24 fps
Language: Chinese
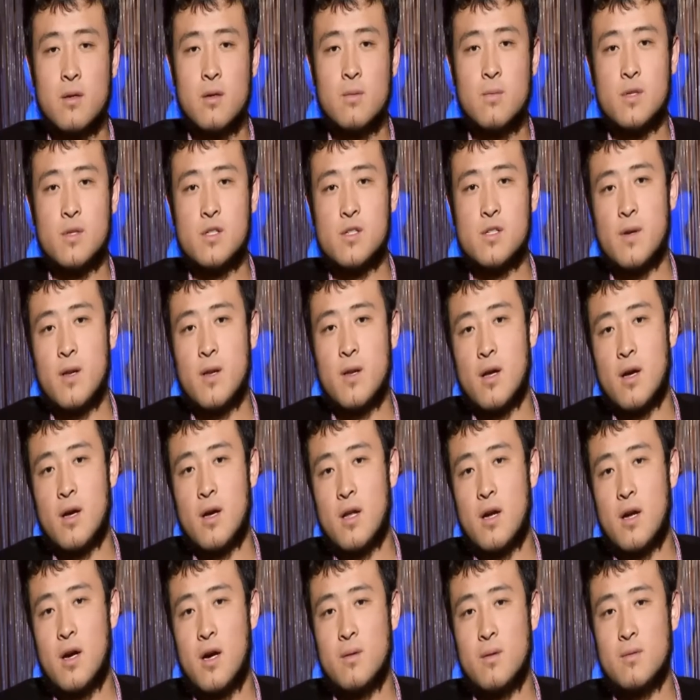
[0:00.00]
بسم الله
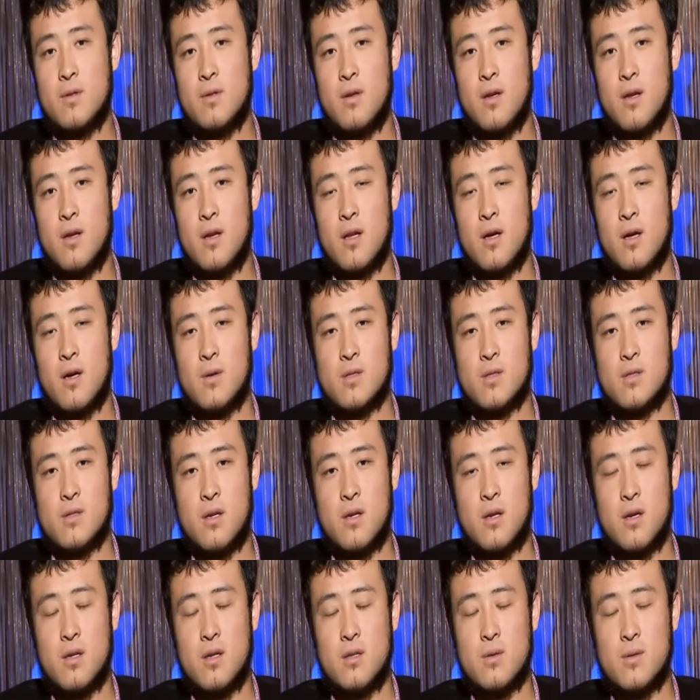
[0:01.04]
الحمد لله
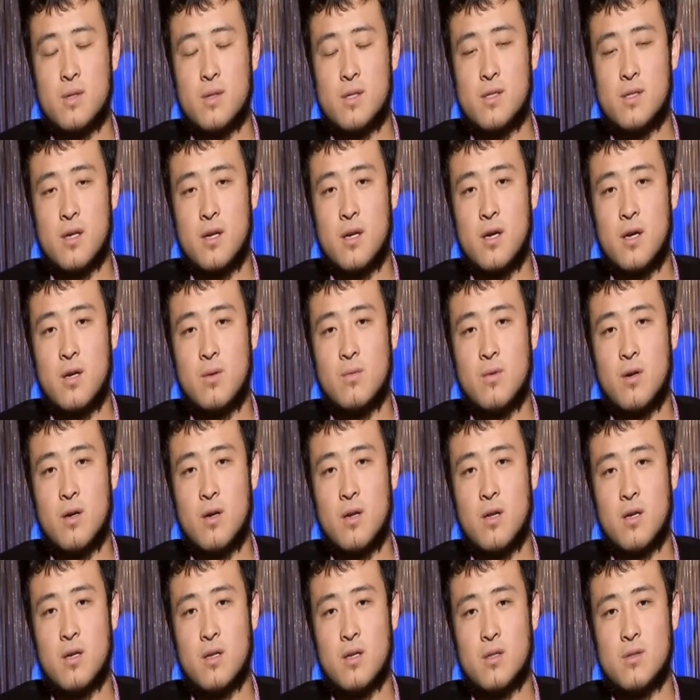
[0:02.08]
والصلاة والسلام
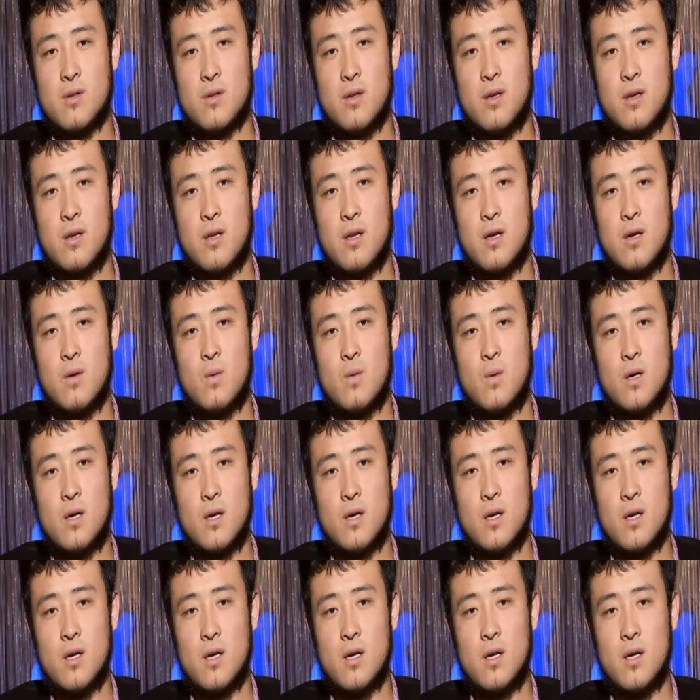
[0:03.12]
على رسول الله
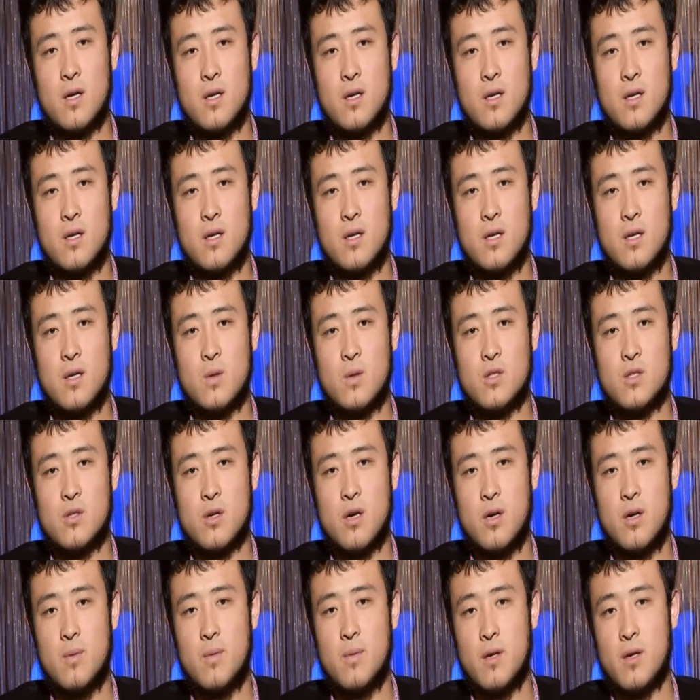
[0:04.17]
وعلى آله
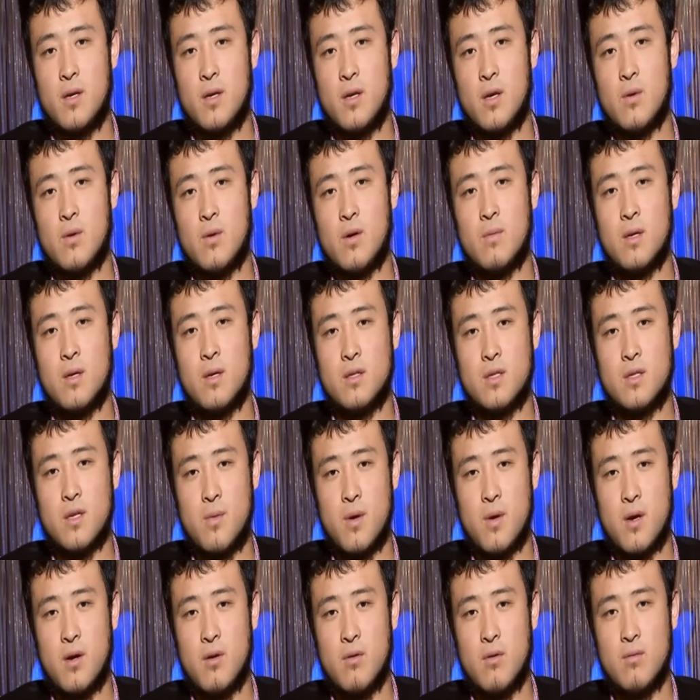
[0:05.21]
وصحبه ومن
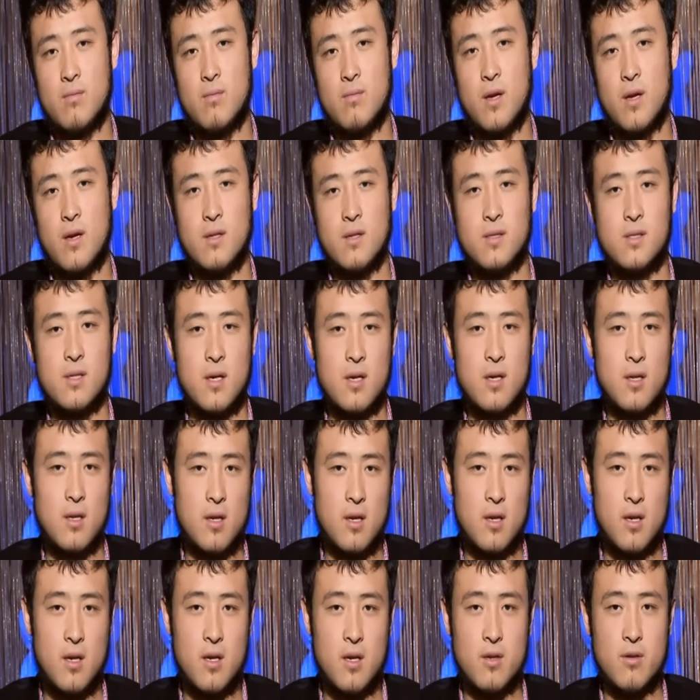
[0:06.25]
تبعهم بإحسان
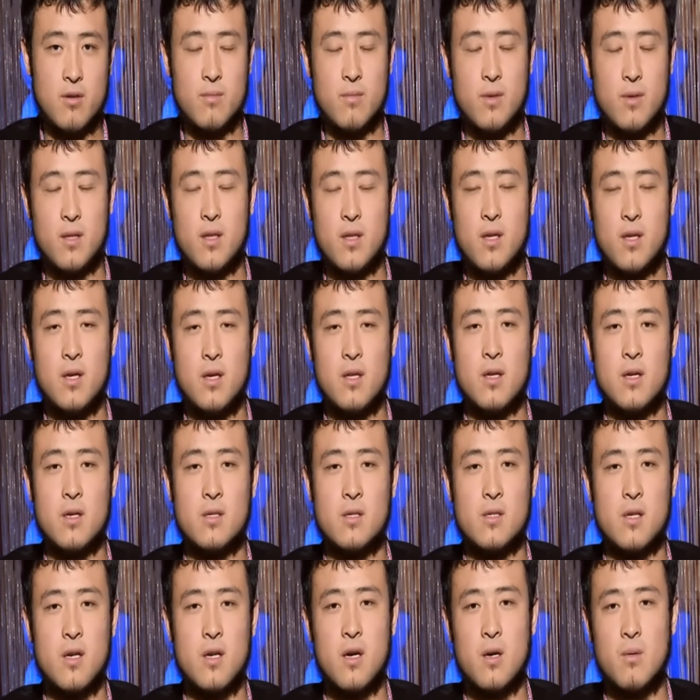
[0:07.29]
إلى يوم الدين
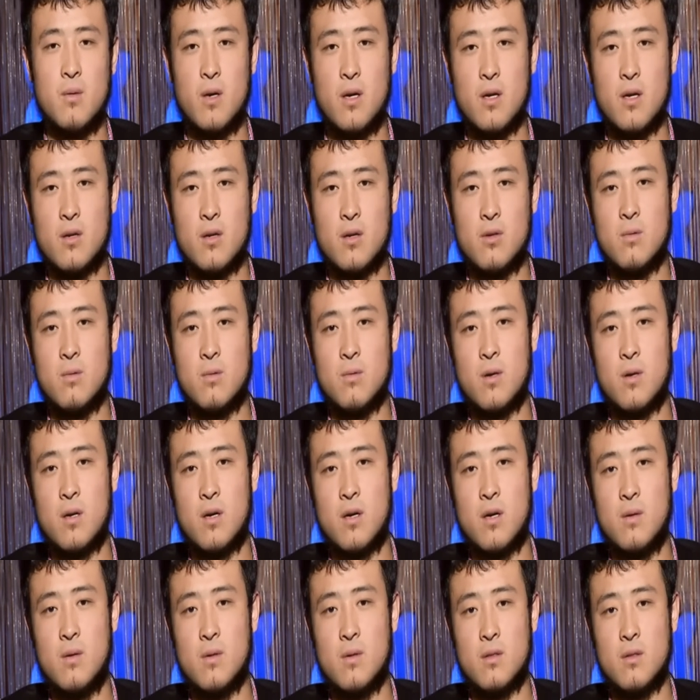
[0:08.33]
السلام عليكم
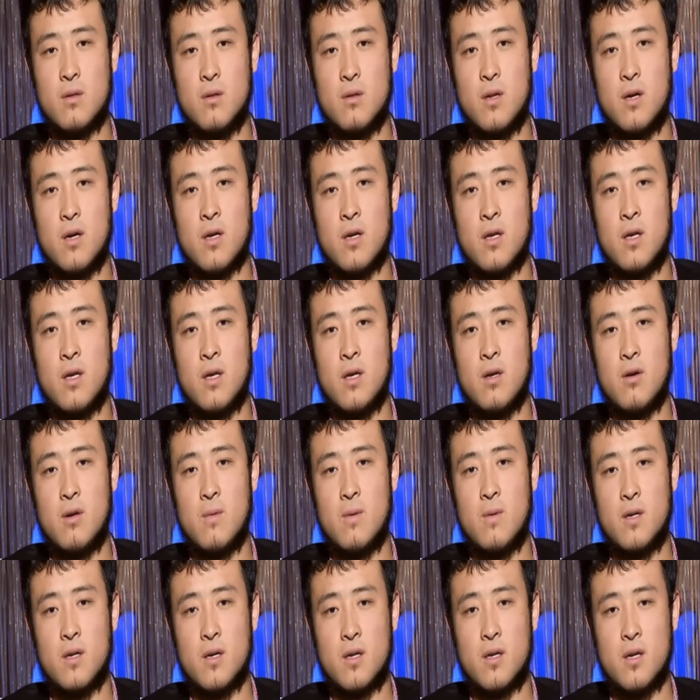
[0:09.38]
ورحمة الله
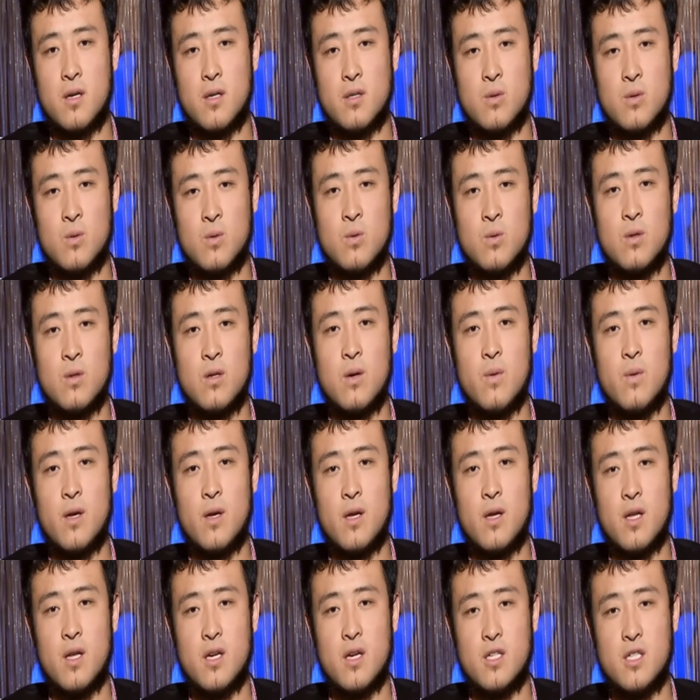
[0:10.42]
وبركاته。各
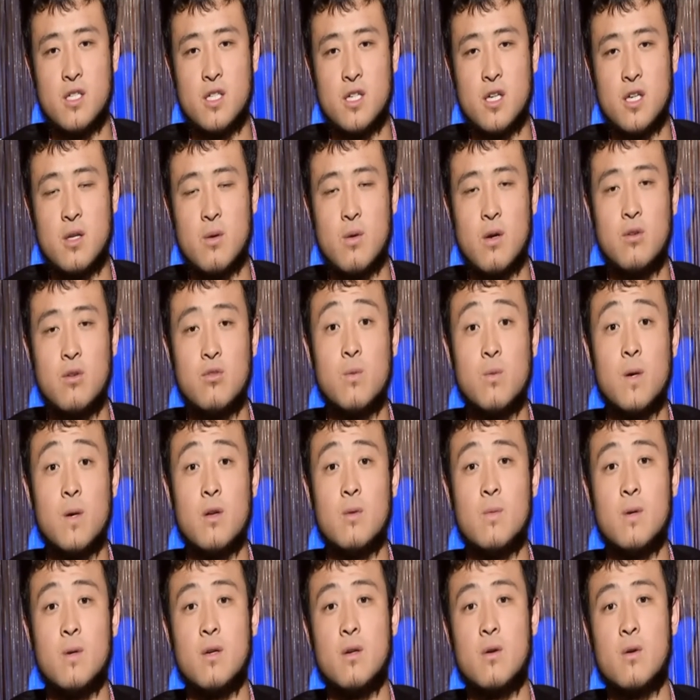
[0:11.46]
位电视机前的观众朋
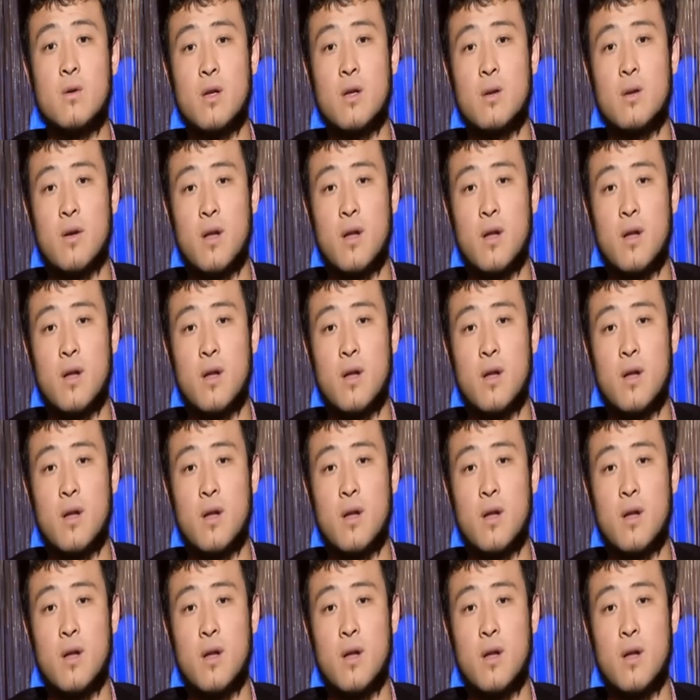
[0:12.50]
友们，欢迎回